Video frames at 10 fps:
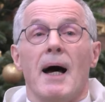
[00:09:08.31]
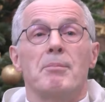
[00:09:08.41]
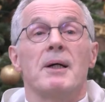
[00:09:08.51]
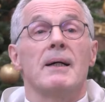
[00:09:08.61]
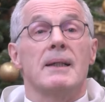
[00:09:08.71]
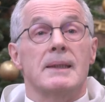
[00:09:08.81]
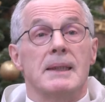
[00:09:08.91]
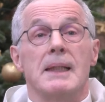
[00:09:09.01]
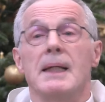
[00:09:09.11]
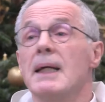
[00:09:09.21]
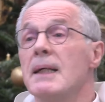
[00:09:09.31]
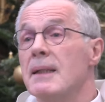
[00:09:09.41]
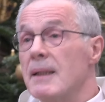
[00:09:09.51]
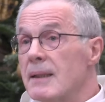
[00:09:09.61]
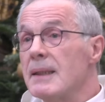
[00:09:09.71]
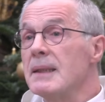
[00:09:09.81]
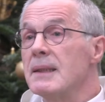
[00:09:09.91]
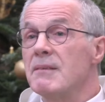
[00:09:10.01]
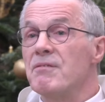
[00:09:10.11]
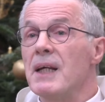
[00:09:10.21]
aber sie gehen
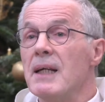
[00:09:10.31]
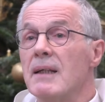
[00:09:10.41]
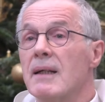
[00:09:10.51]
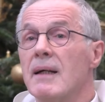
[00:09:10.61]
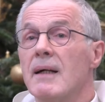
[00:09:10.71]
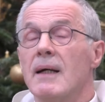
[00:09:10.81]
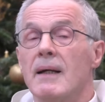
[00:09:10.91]
diesen Weg